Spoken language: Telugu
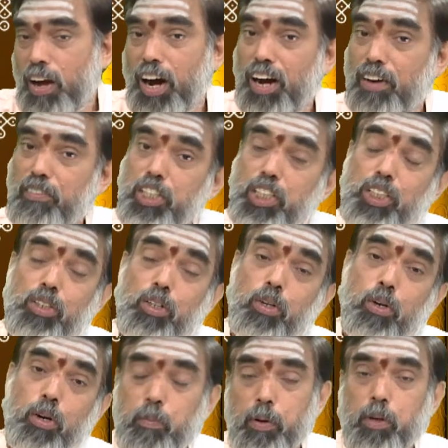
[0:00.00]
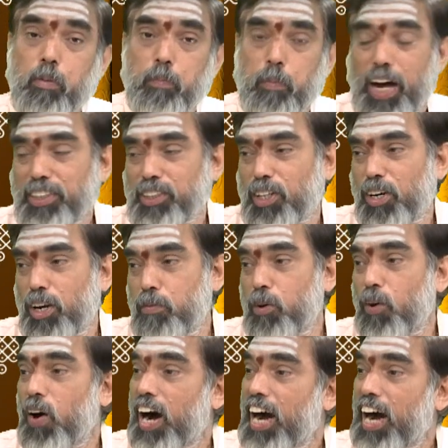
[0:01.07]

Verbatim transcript: ఆ విష్ణు కృపకు పాత్రలము